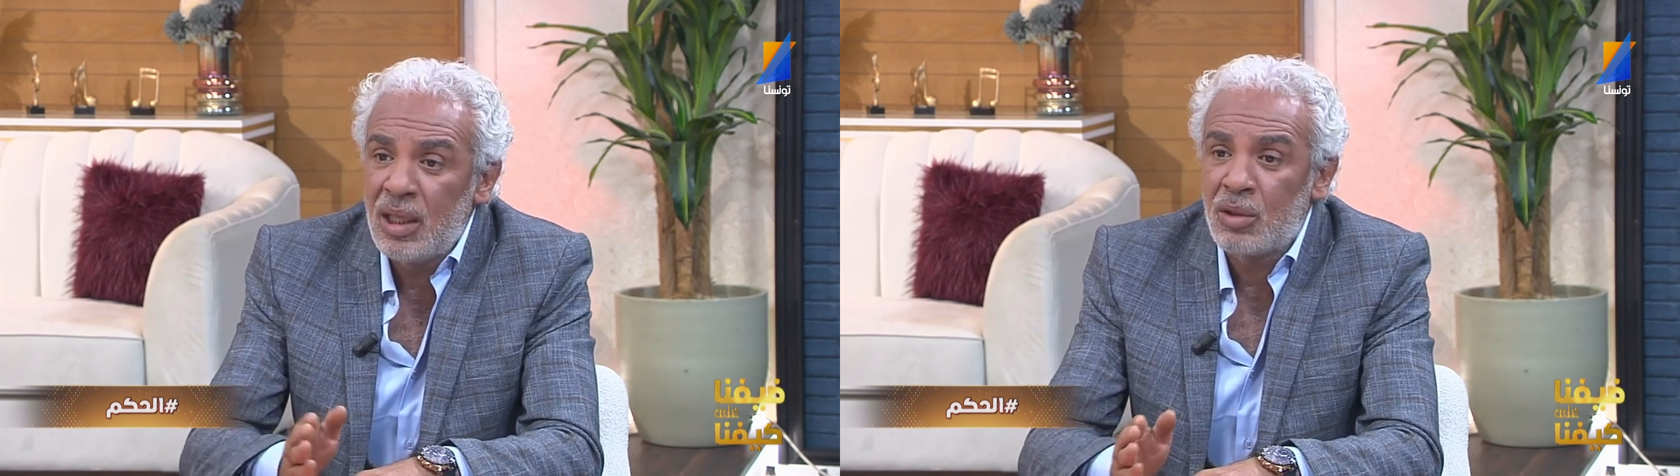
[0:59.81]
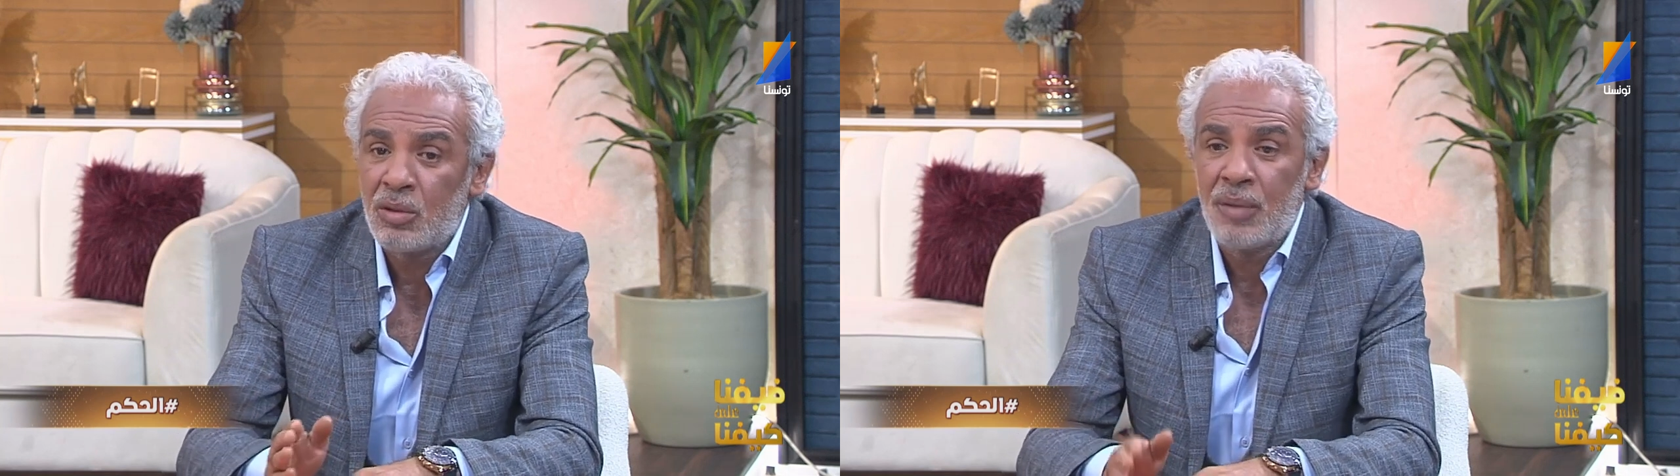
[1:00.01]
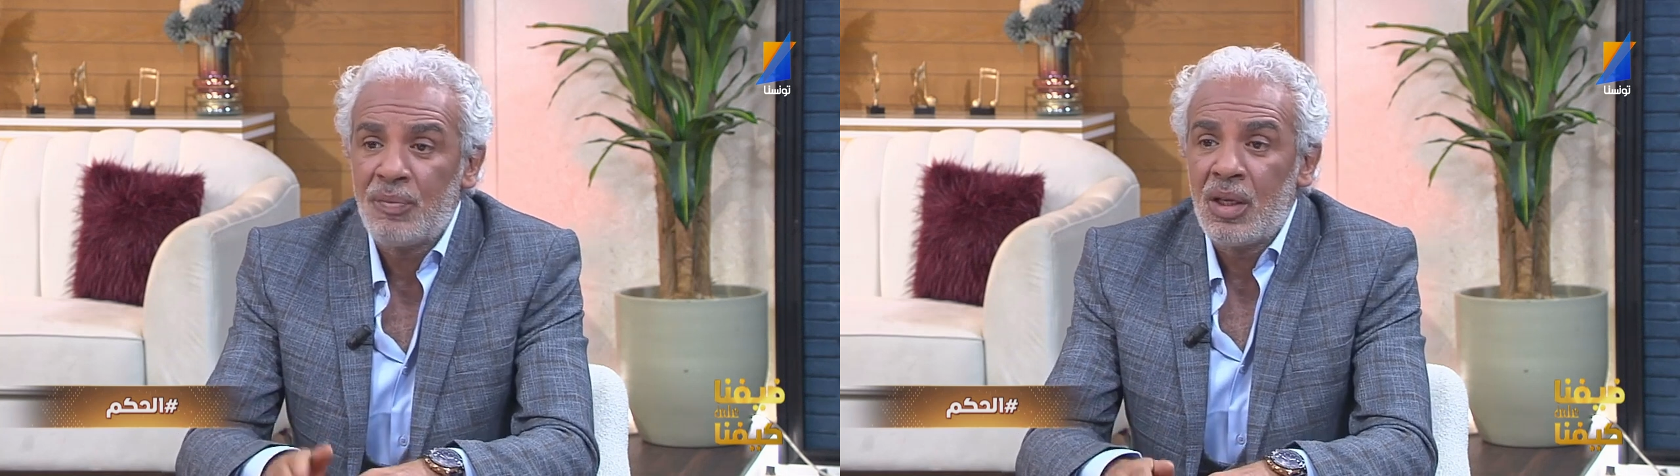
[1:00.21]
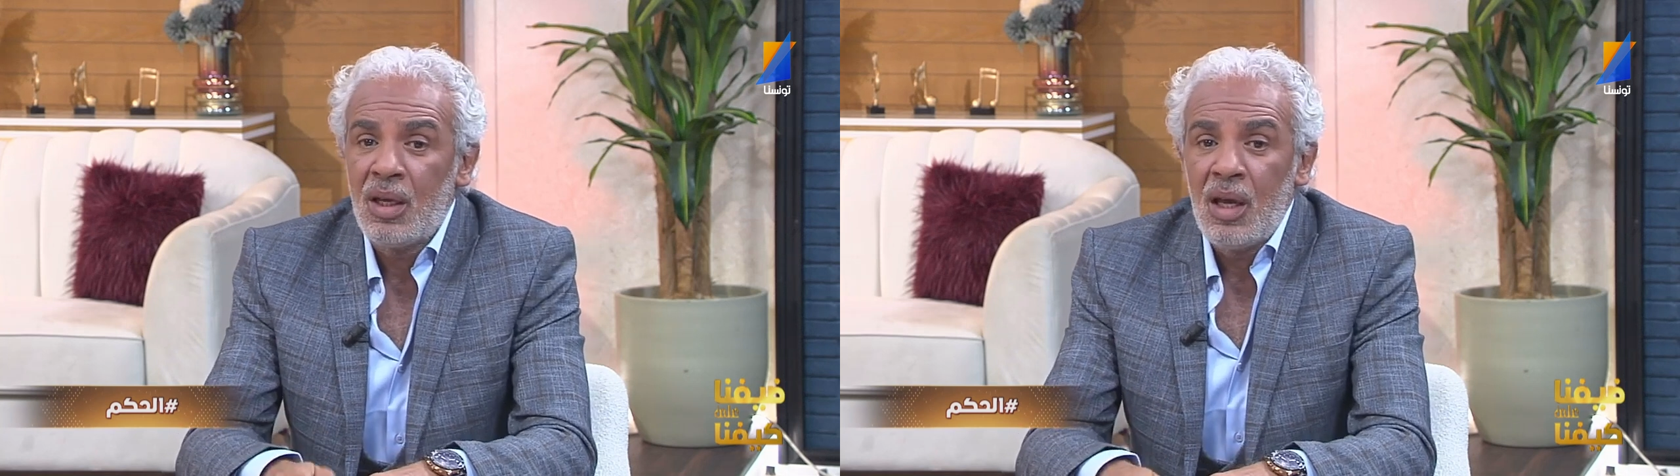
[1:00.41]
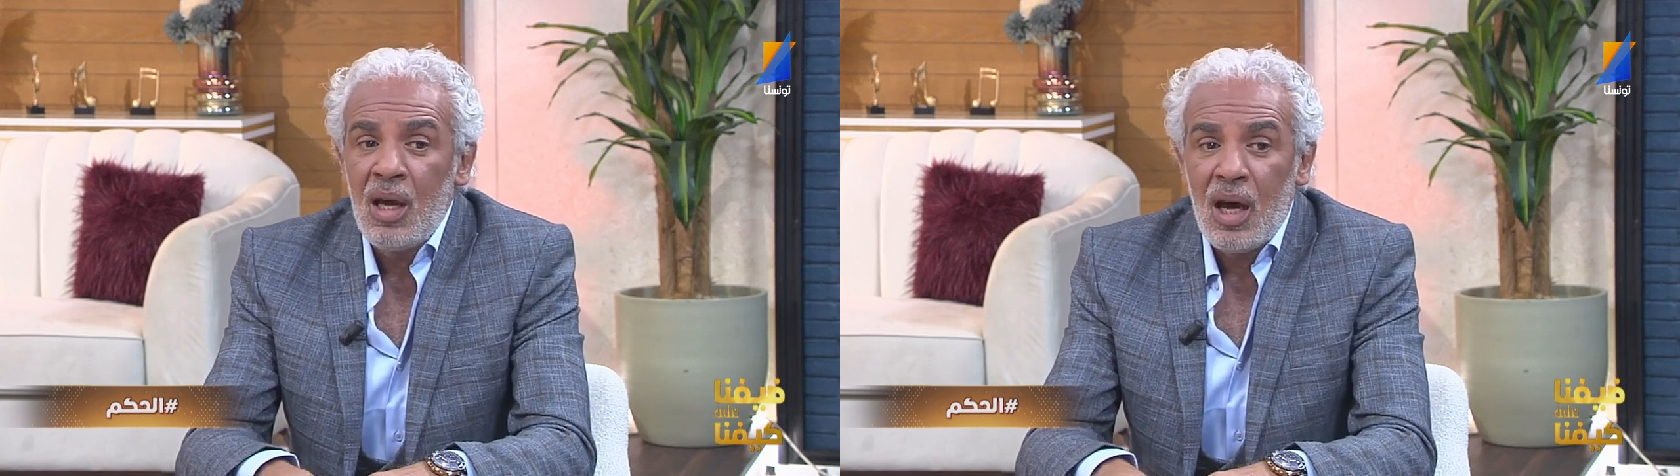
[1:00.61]
افضل مخرج
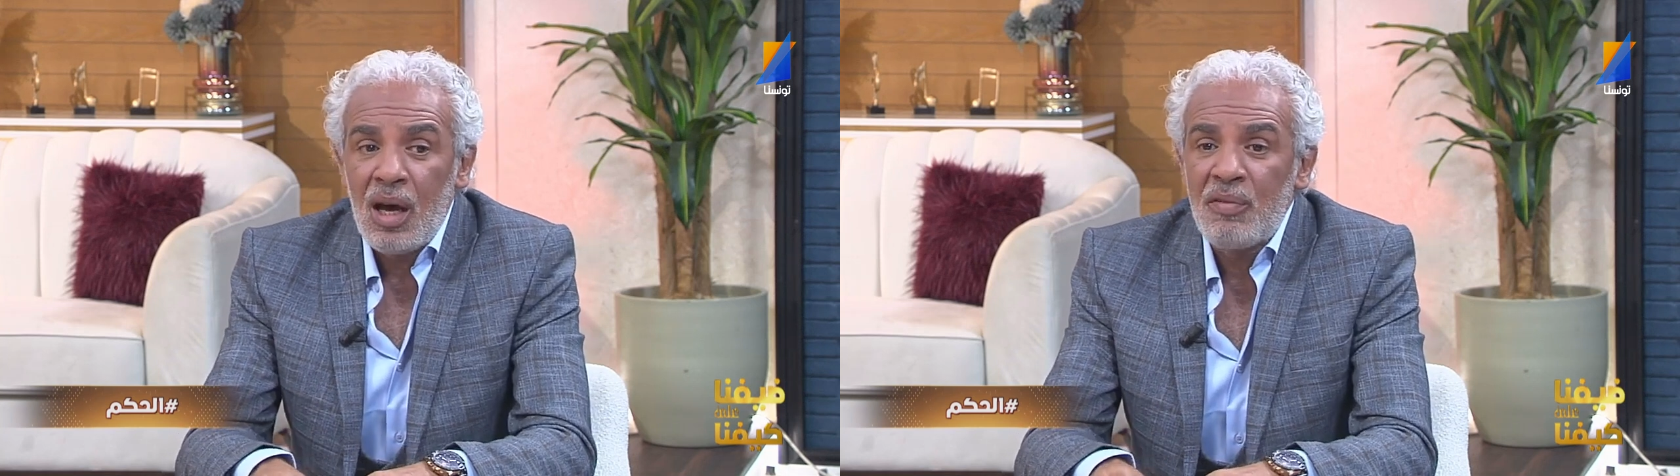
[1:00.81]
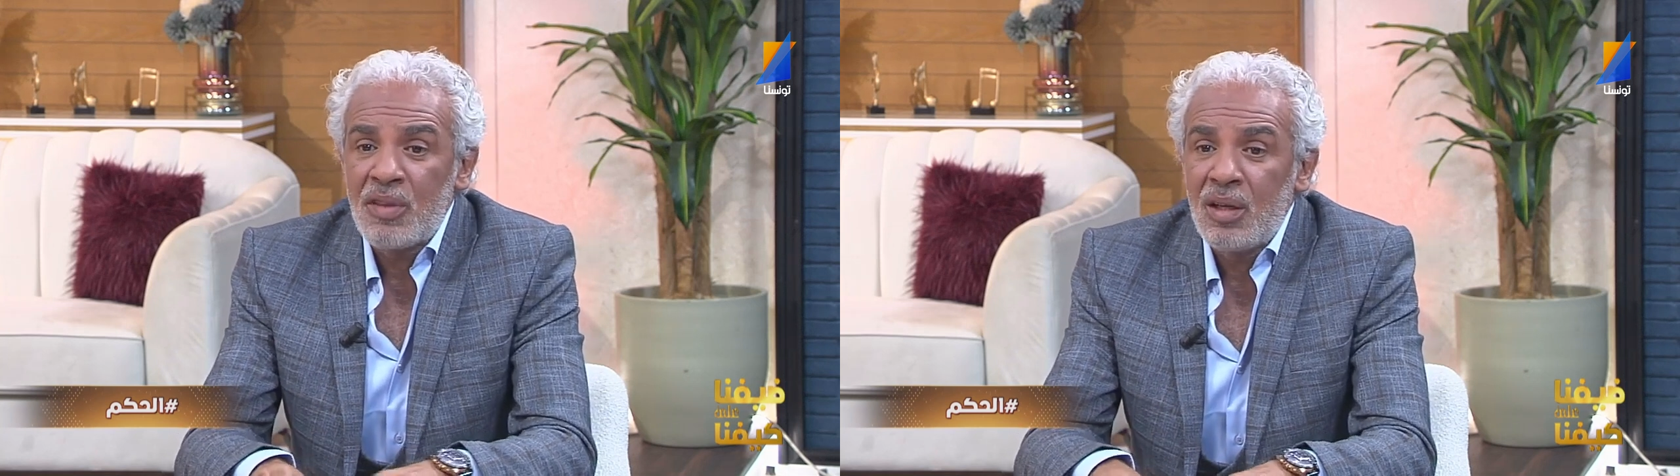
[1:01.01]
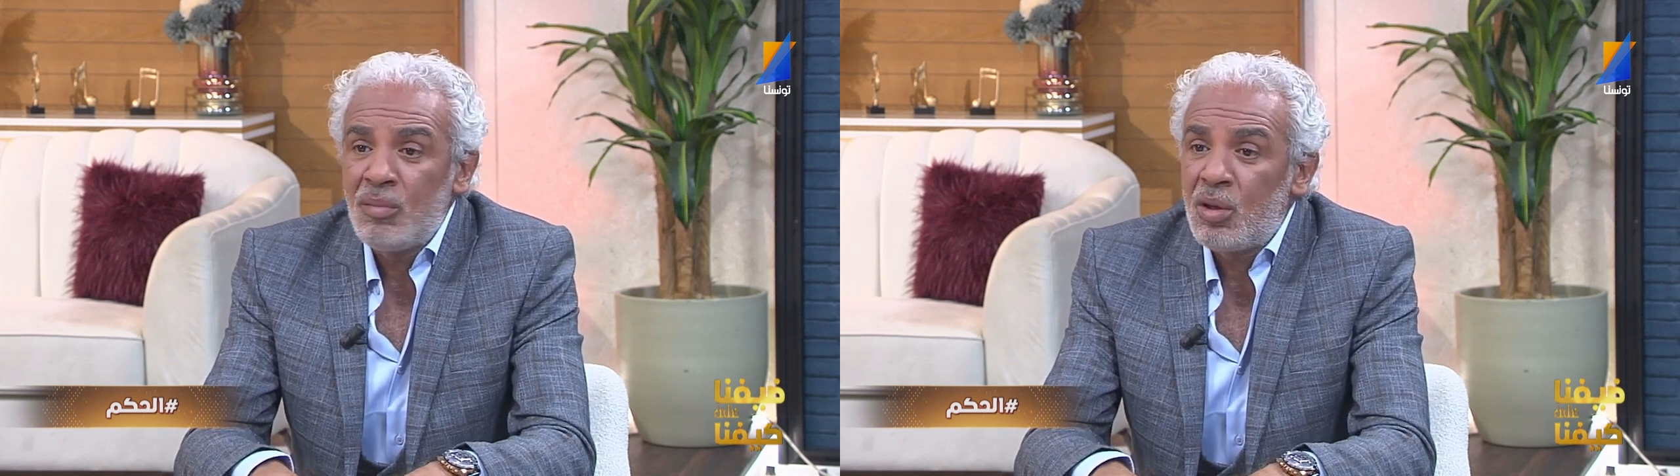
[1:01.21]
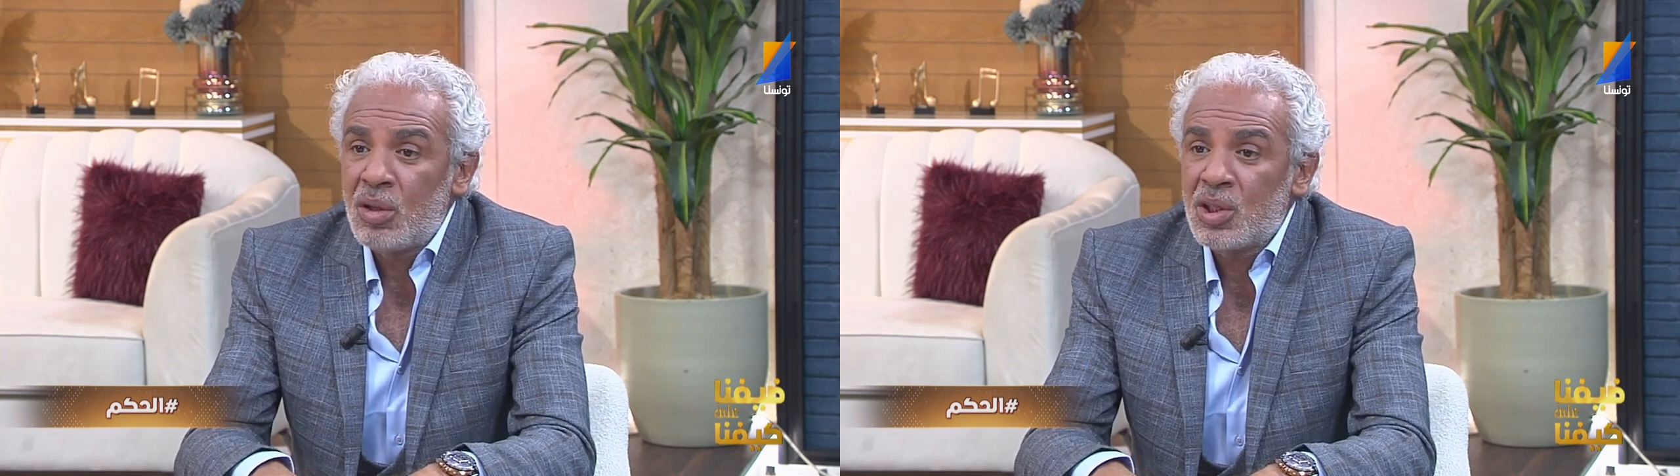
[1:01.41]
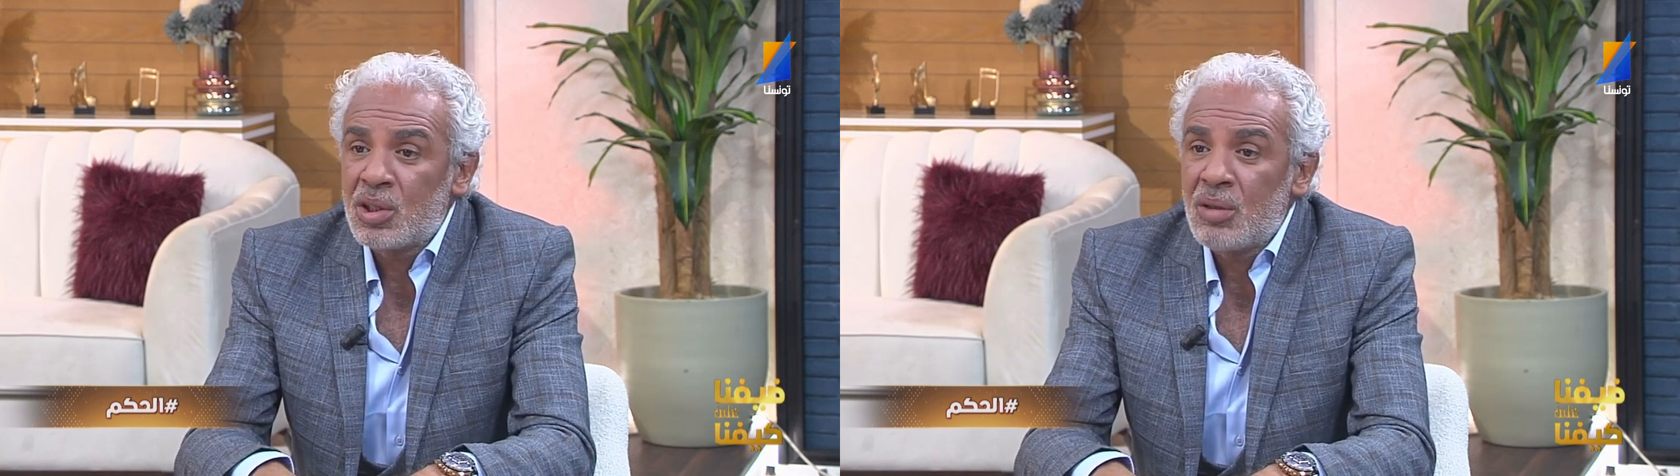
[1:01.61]
مسرحي افضل
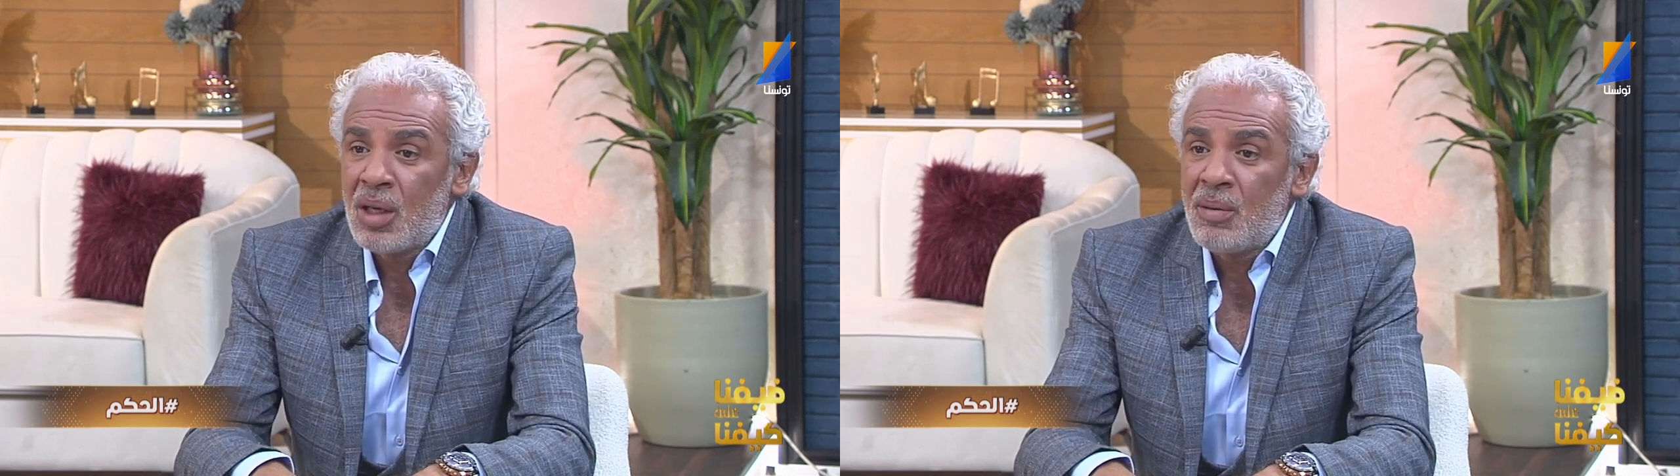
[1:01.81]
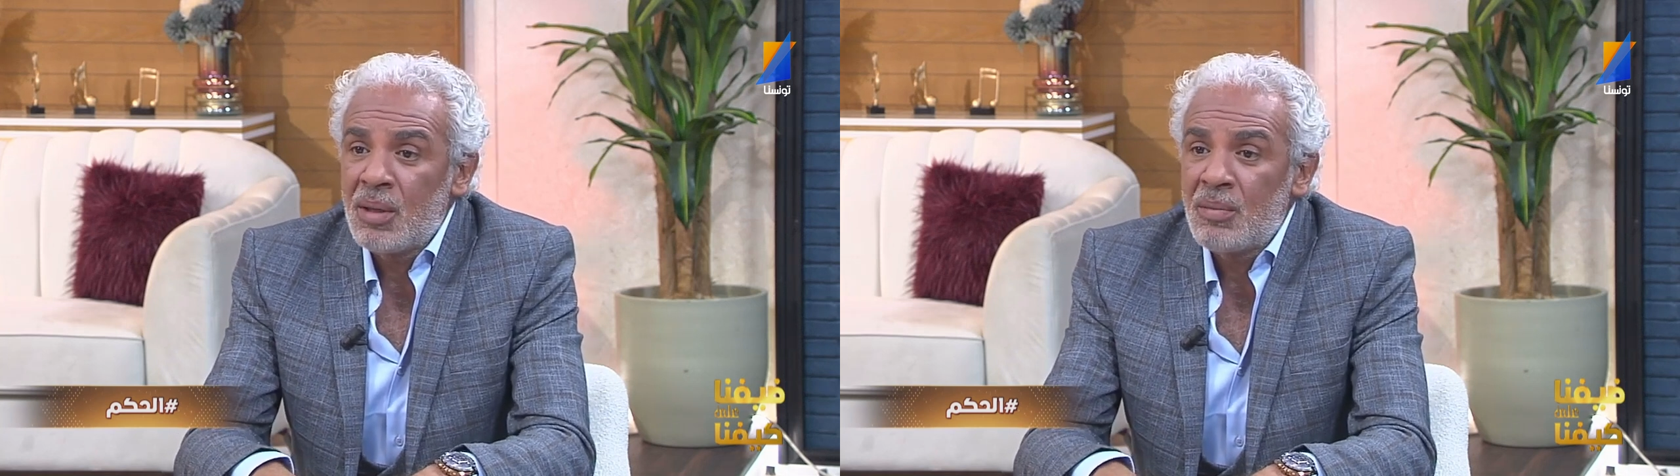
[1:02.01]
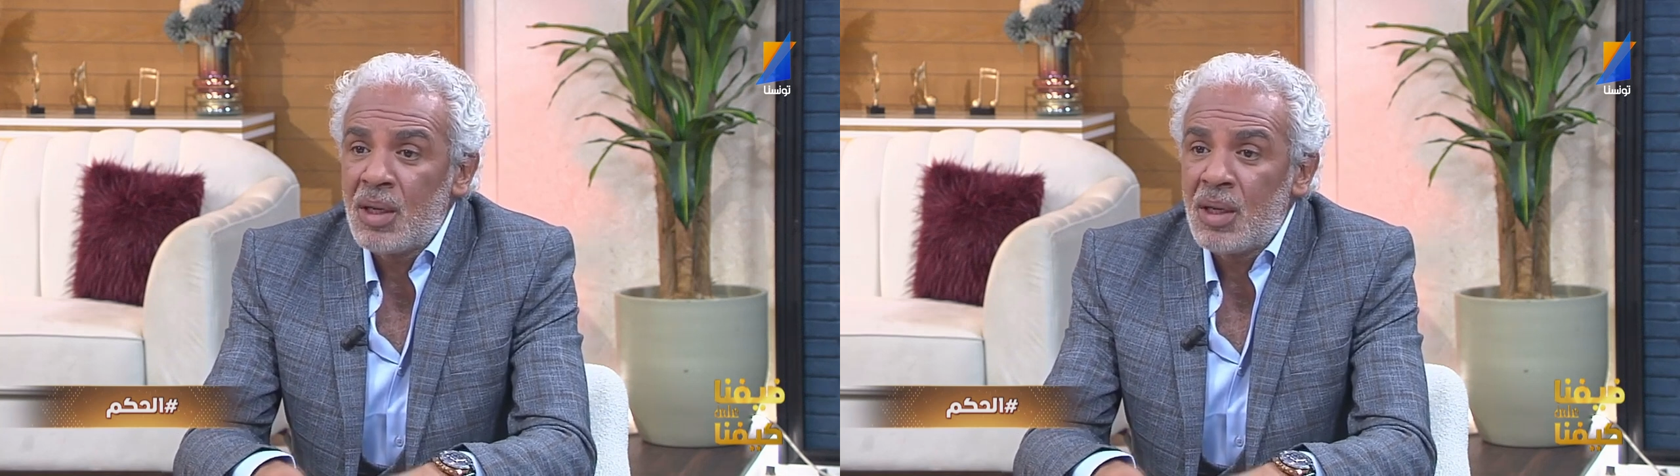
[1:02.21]
مخرج آه،